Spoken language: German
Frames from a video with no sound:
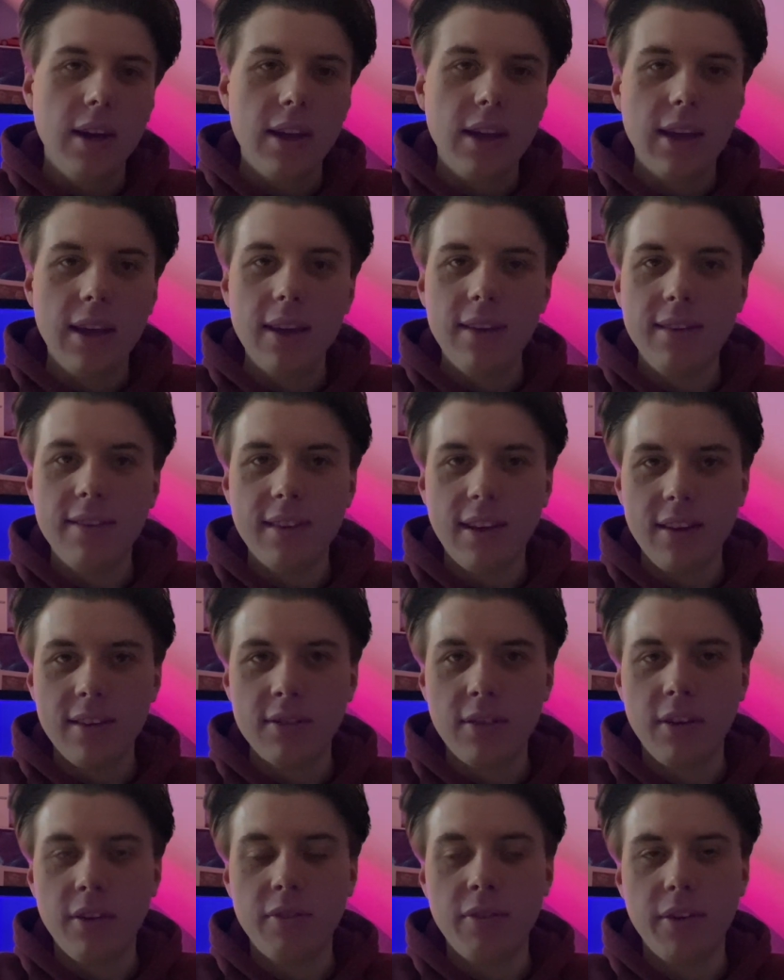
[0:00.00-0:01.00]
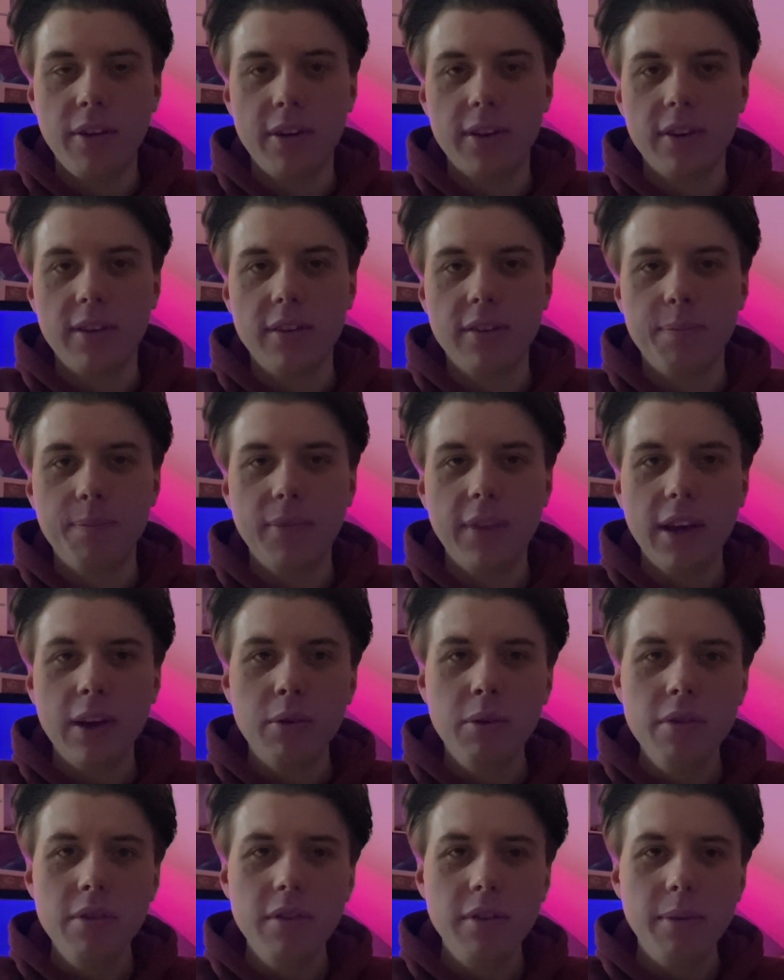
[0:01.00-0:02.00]
Ich sage euch folgendes. Der
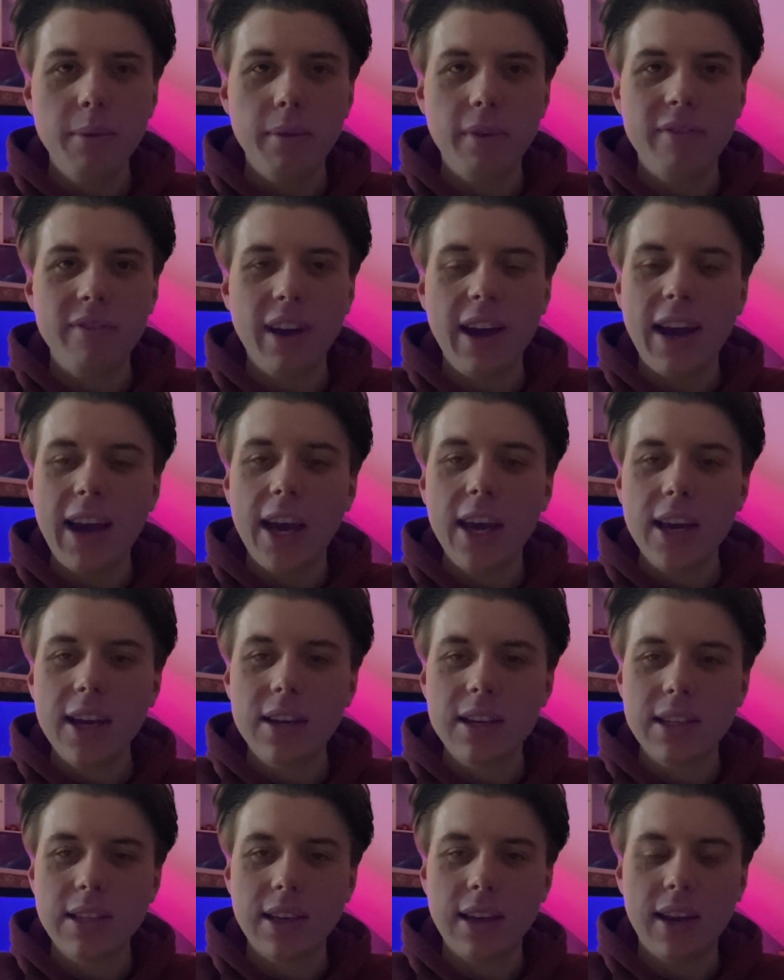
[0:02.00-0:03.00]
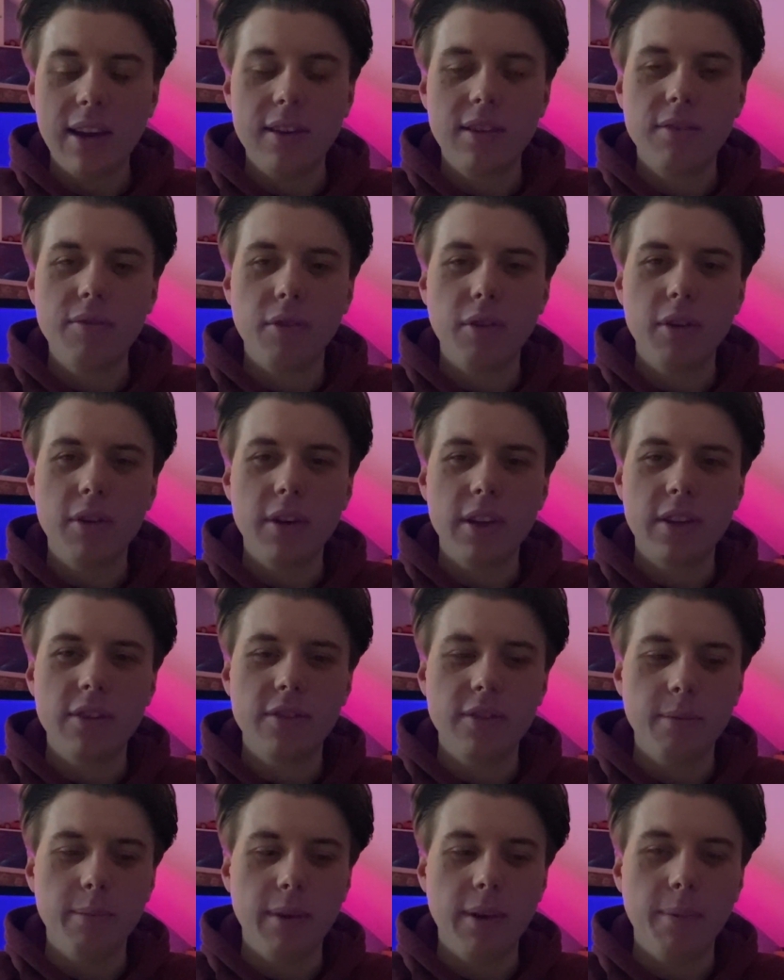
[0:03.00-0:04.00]
Kunde war eigentlich relativ freundlich
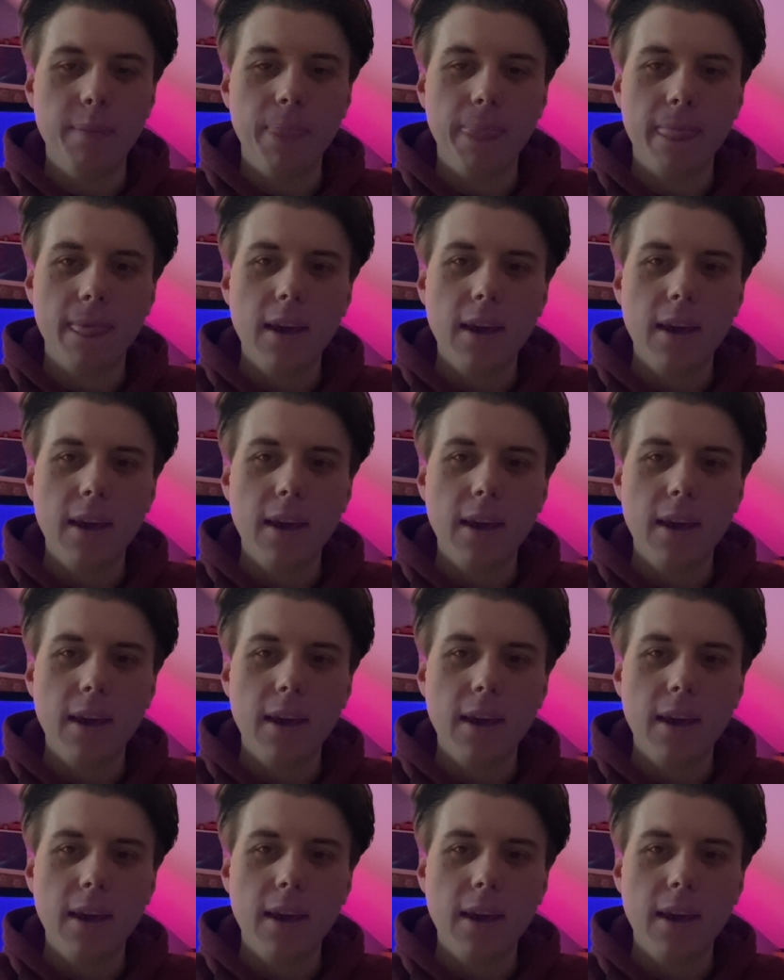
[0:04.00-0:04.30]
zu mir.